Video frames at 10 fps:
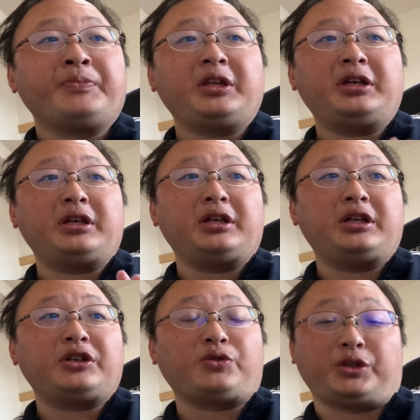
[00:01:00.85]

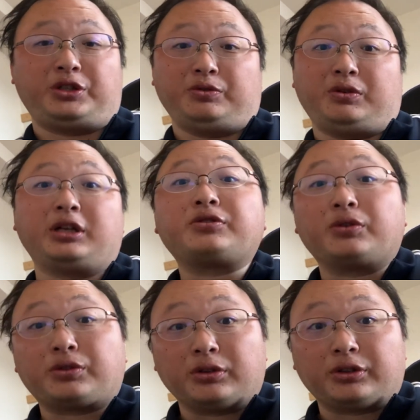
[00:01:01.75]
で、えー、商品を発
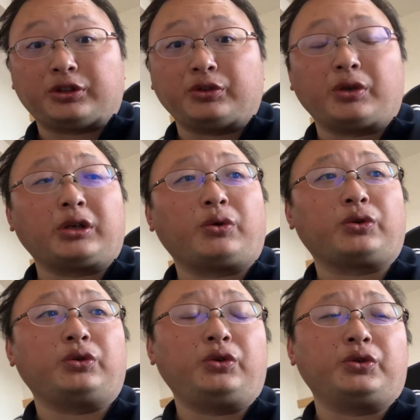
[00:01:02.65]
送するっていうようなこ
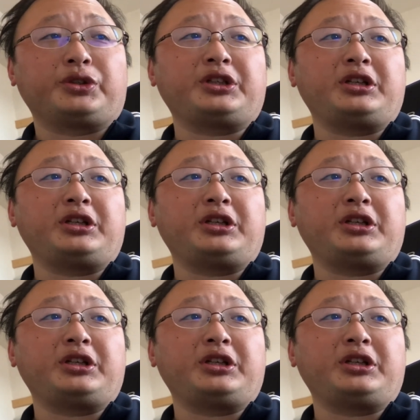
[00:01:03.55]
とをして